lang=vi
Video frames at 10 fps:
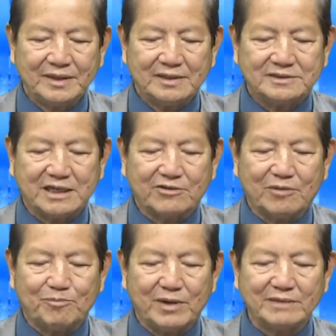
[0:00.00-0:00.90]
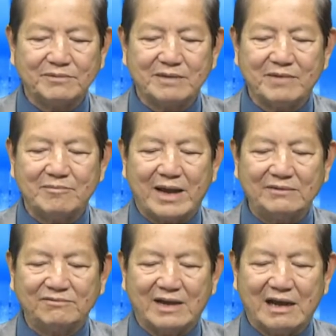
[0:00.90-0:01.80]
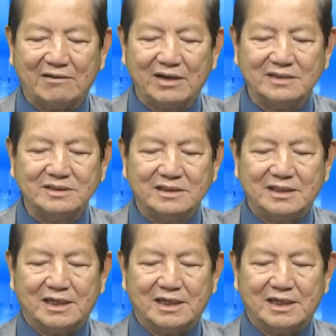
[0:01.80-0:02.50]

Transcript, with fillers: Jacob Blake bị bắn vào lưng